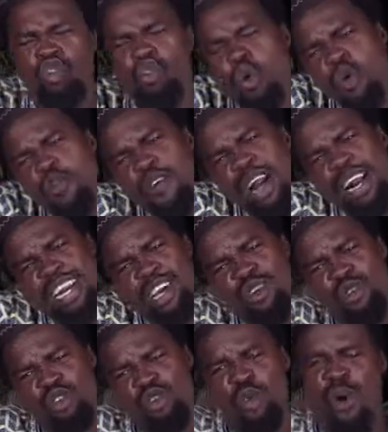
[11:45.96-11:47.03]
Donc on va griller
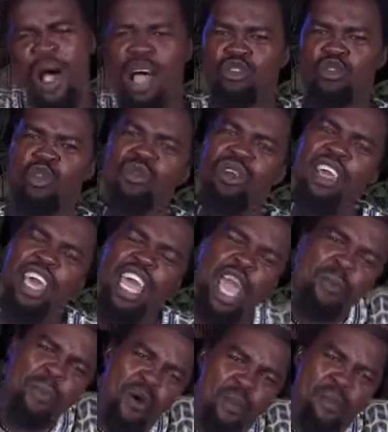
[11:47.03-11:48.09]
notre oiseau,
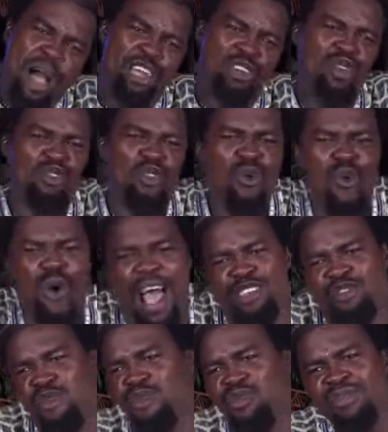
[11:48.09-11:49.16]
et puis on mange notre
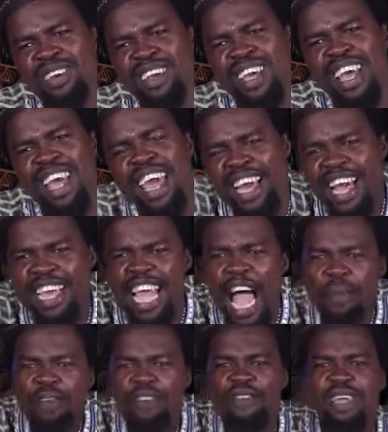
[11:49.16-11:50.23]
oiseau. Et quand
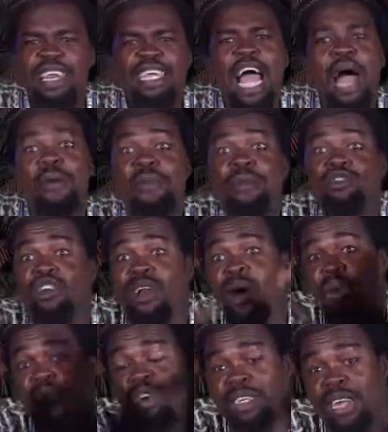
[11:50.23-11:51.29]
Yaba va venir, Yaba même sera
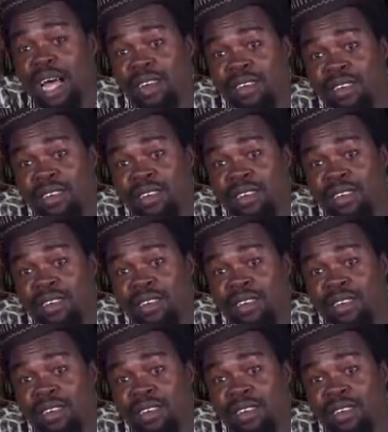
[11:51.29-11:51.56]
content.